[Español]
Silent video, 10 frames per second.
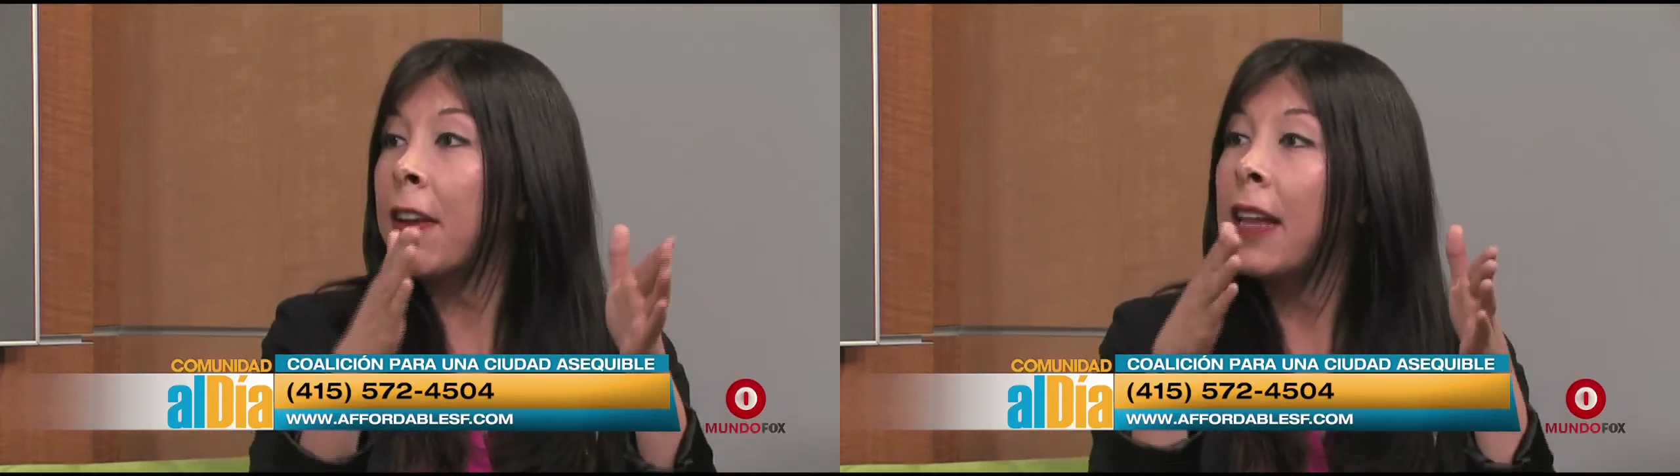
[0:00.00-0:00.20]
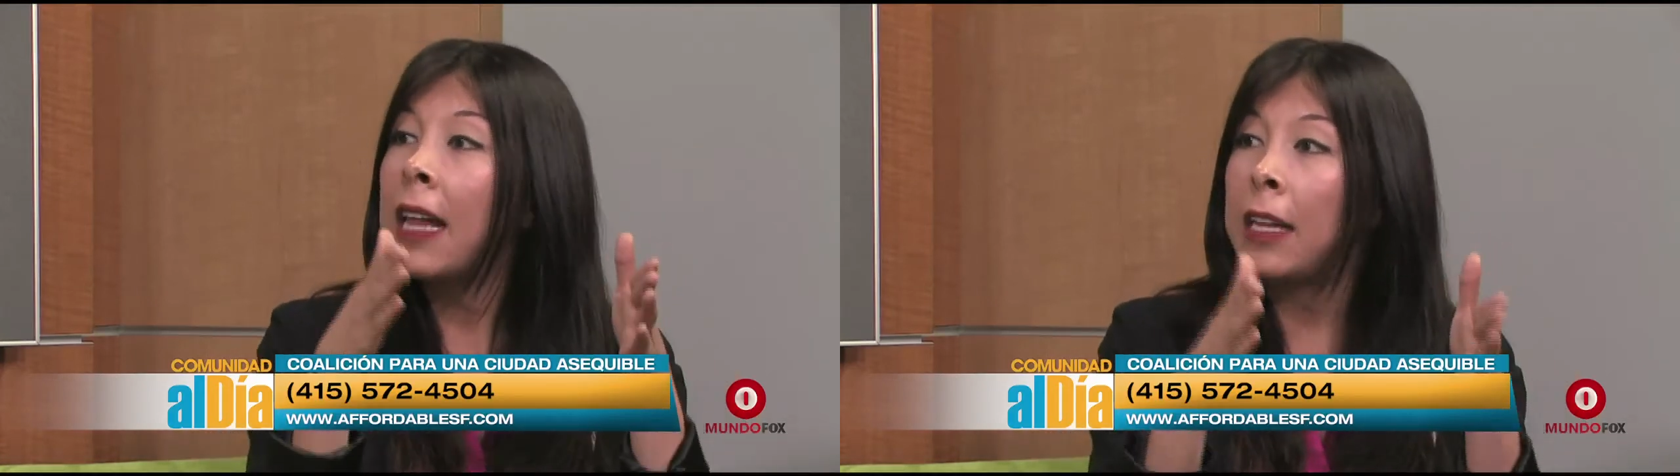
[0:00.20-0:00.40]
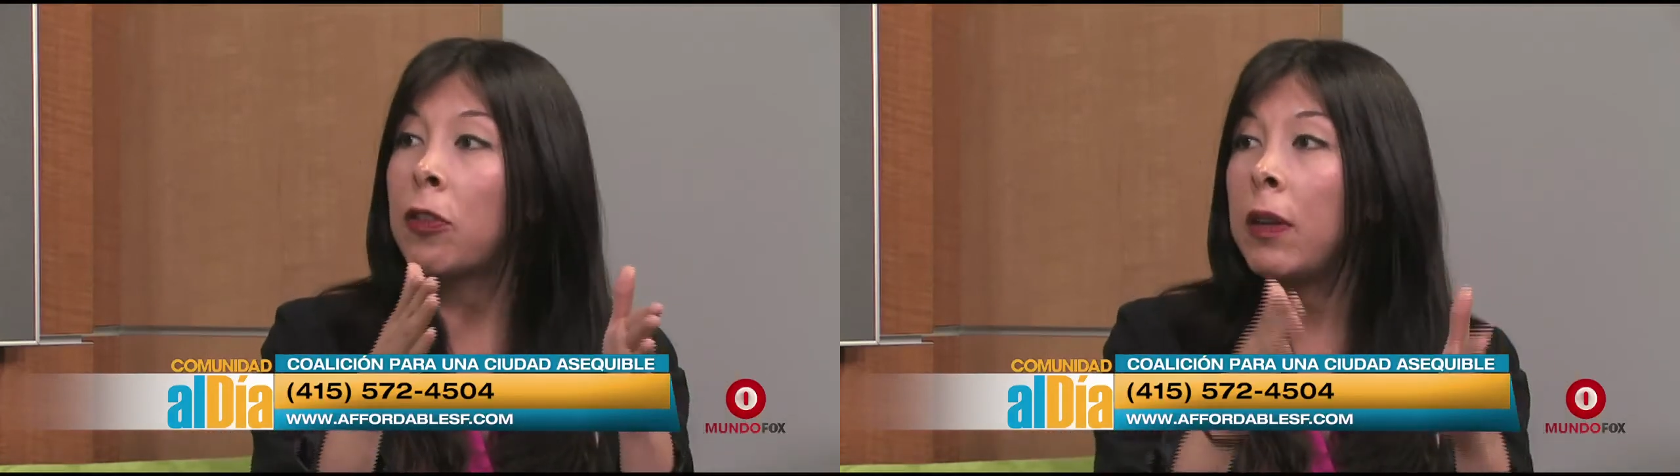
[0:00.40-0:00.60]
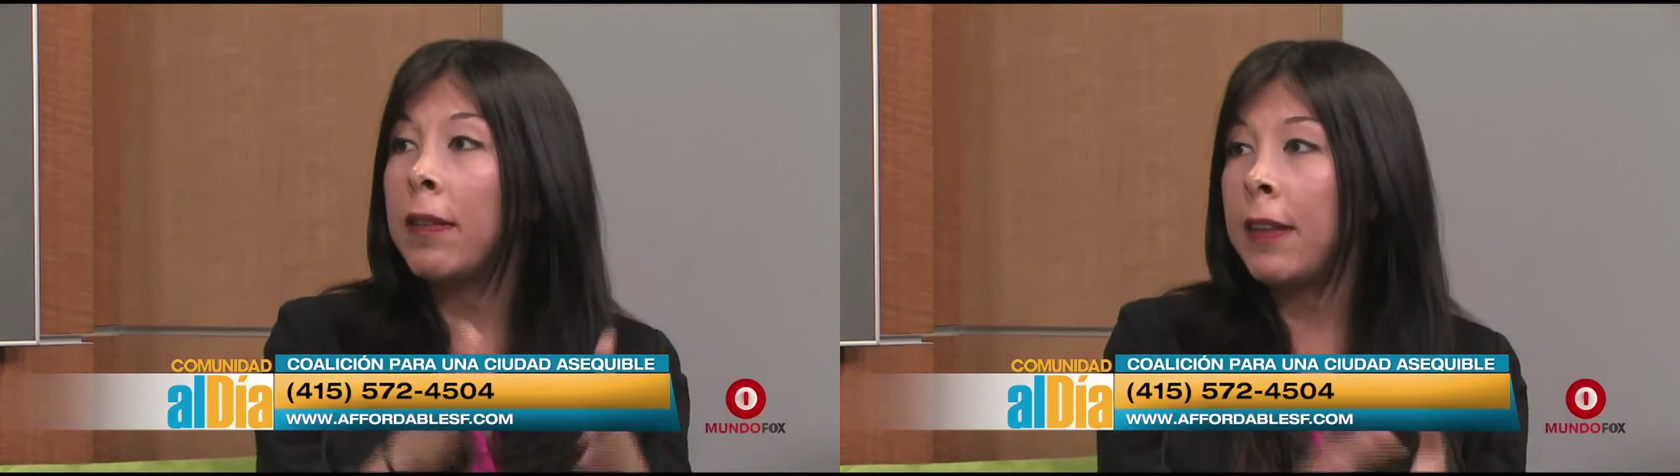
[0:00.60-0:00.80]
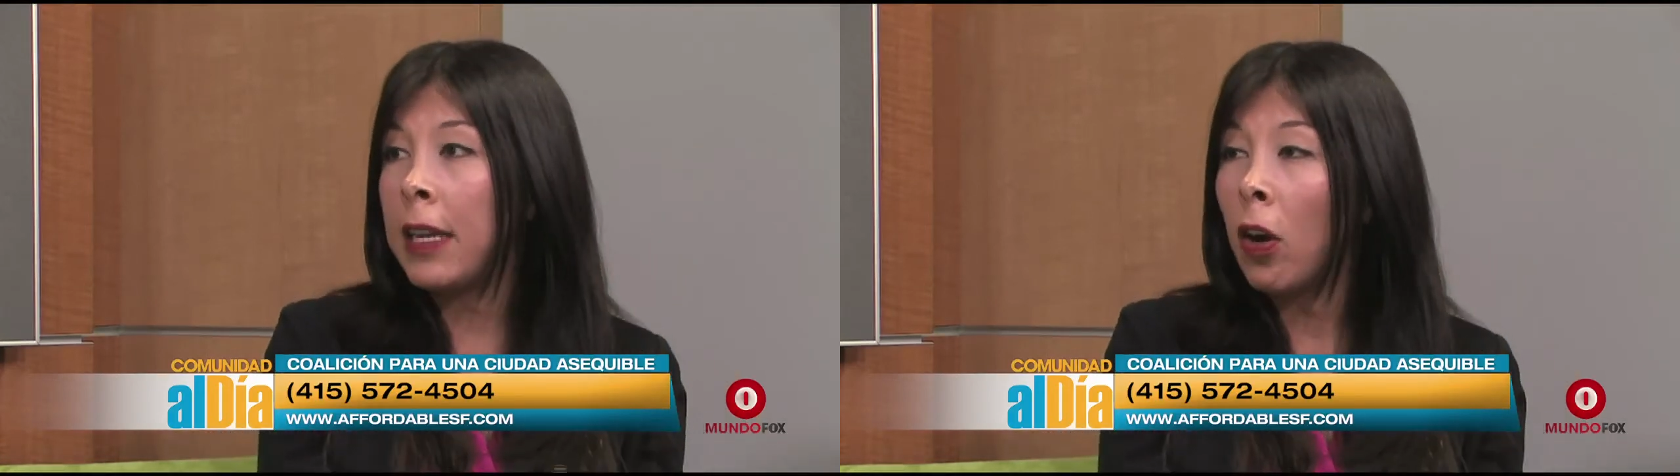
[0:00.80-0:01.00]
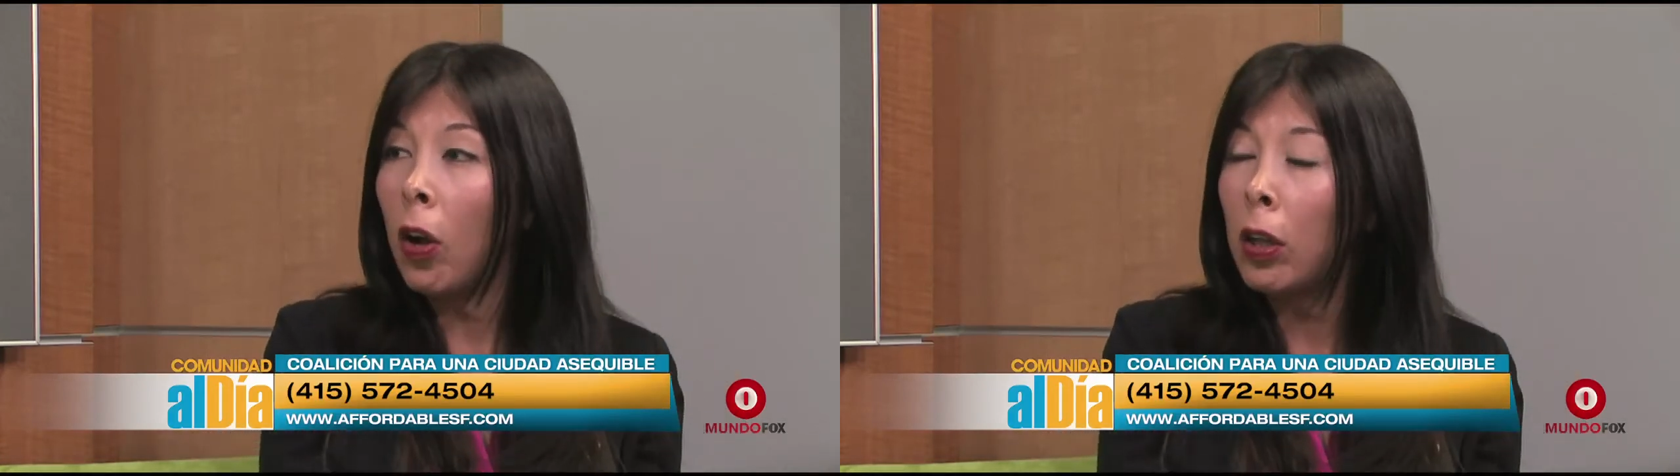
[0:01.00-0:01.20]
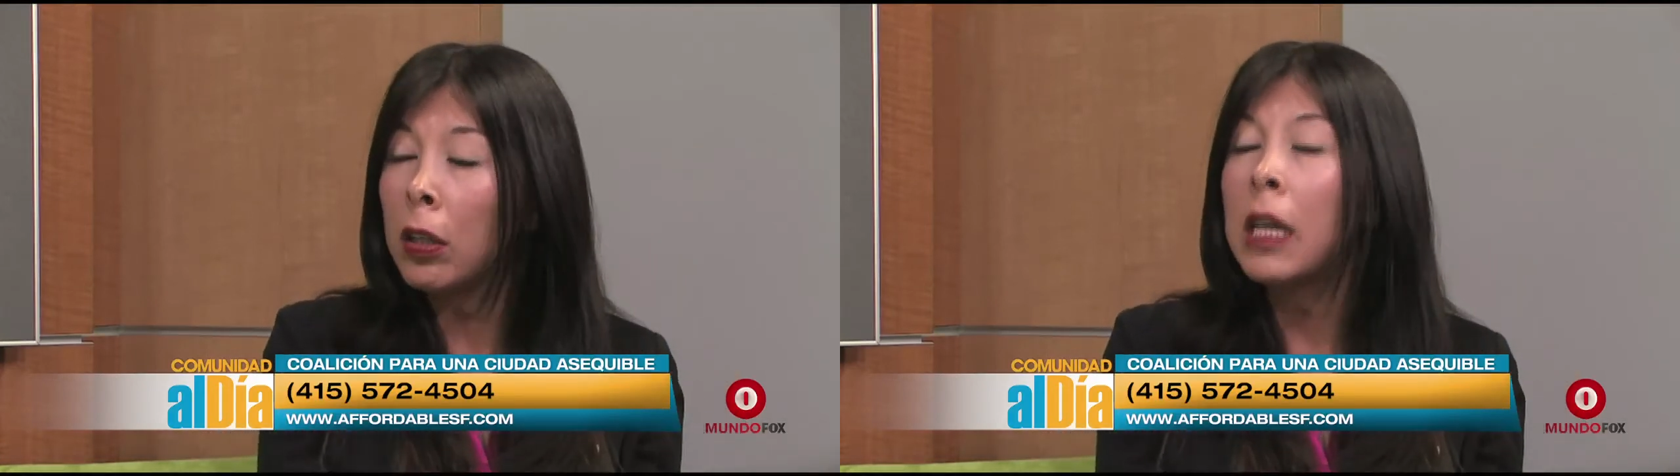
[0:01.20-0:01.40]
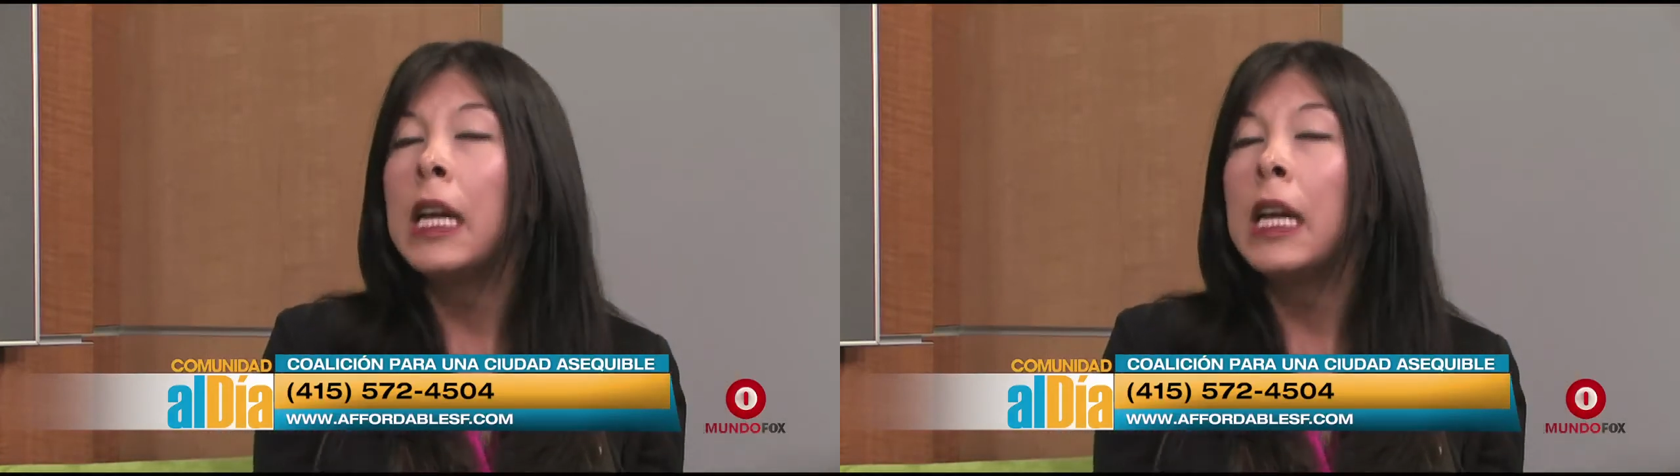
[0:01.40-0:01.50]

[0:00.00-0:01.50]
¿verdad? Dentro del City Hall.